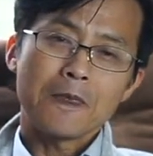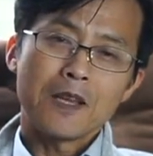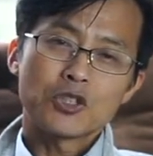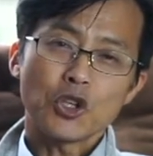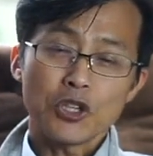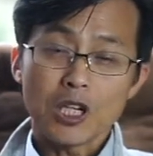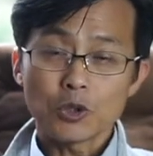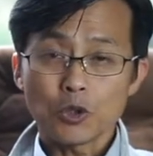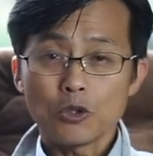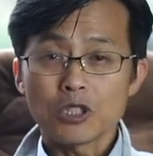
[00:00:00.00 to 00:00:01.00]
저희
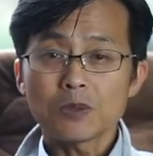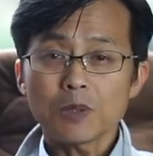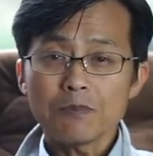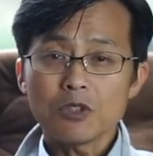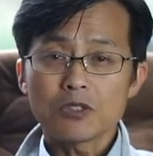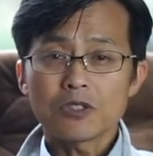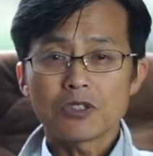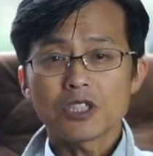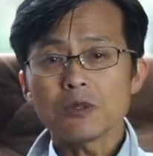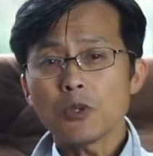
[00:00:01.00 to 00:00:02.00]
가족은 13년 전
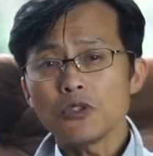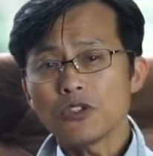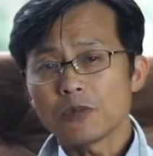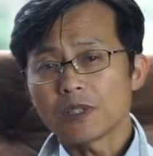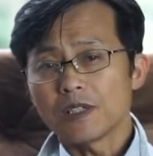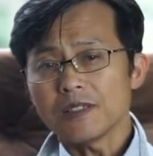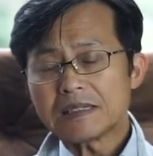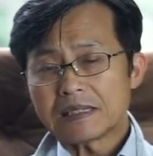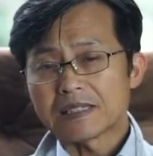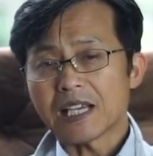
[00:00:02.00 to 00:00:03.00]
시몬디움이라는
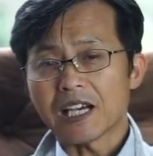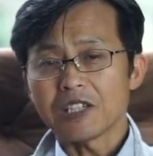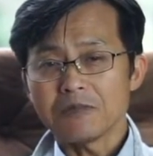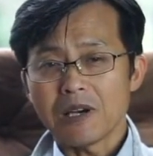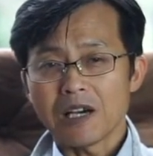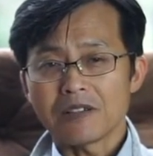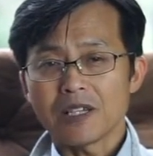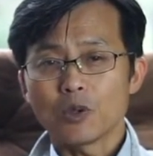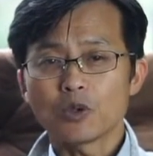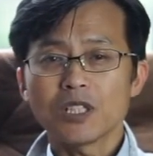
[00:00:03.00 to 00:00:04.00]
작은 마을의
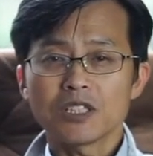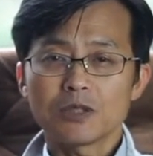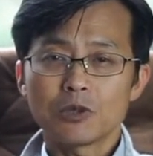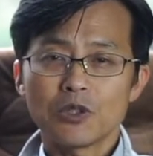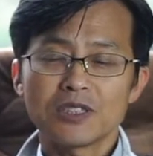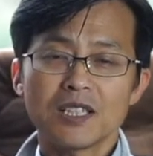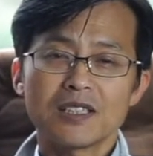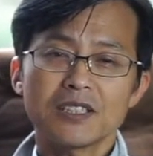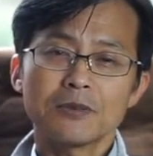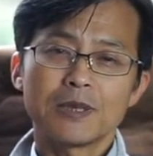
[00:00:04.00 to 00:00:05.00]
농장집으로 이사를
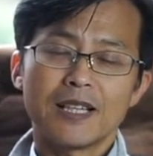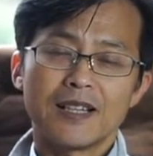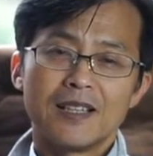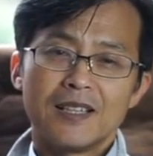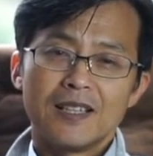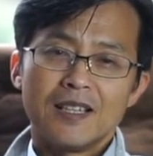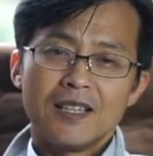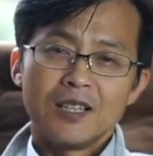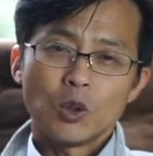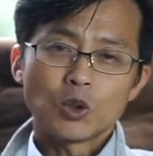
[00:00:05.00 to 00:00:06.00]
했습니다.
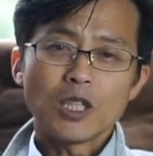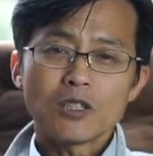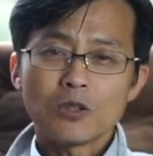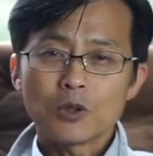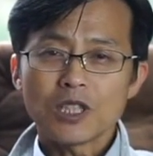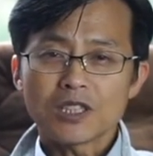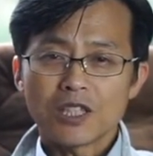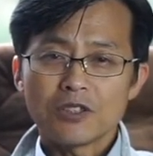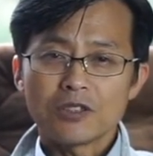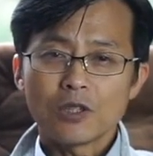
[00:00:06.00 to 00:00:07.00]
농장 근로자
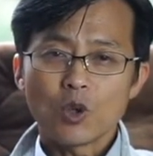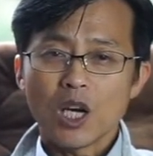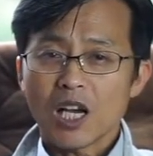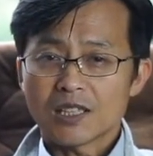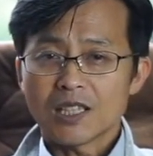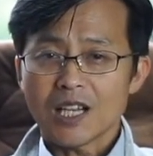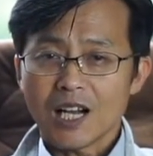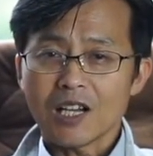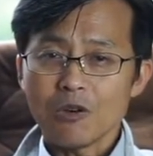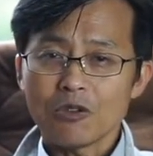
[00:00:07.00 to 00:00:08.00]
자녀들과 가장
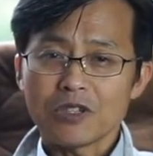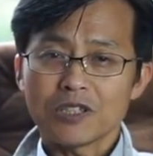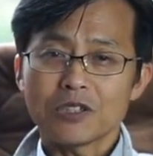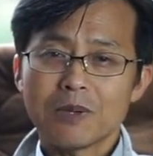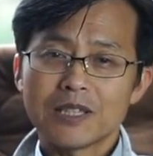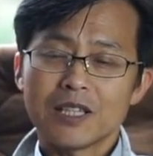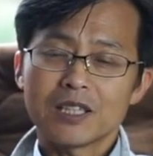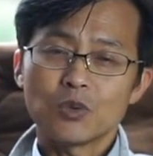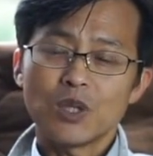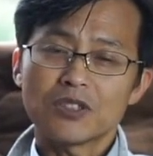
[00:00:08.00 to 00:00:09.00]
가까운 거리에서
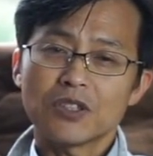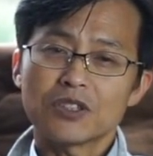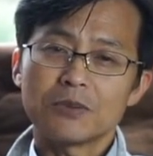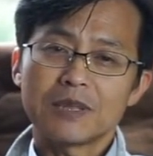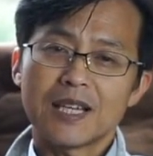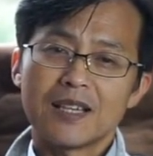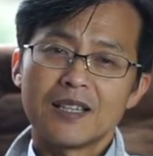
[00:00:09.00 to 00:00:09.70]
만나기 위해서였습니다.